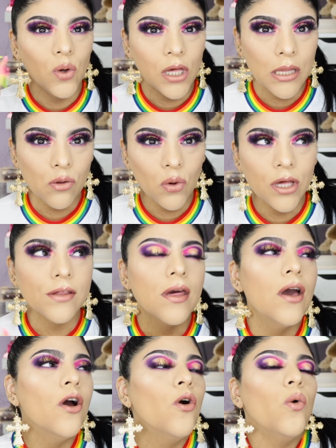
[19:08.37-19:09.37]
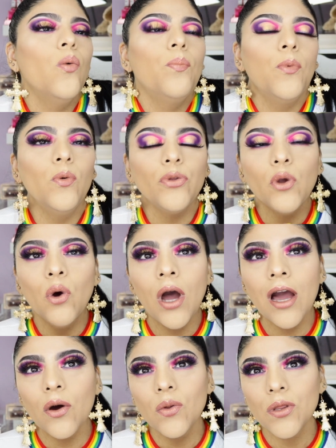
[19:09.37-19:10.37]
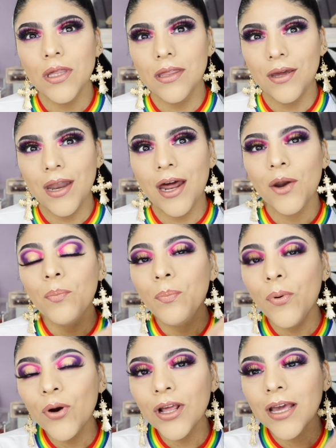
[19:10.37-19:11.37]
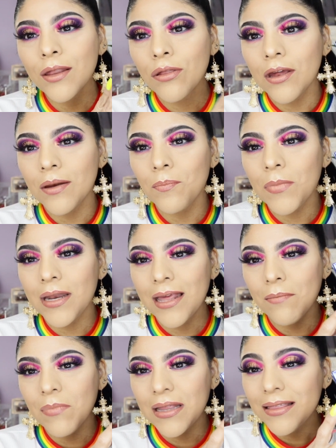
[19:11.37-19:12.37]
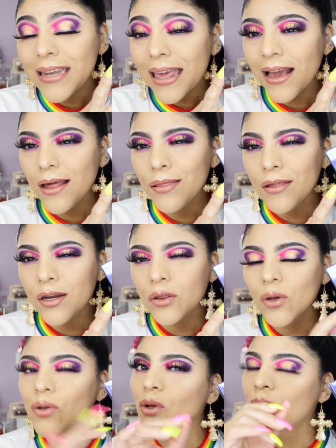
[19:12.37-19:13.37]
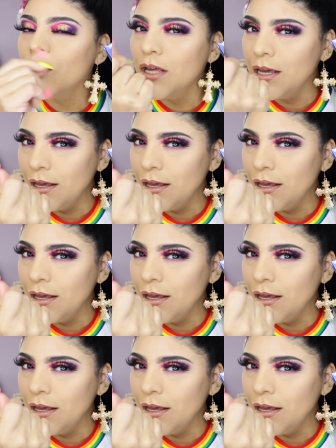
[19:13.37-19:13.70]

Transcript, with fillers: eso es un punto a considerar porque se, vendrían a ser tonos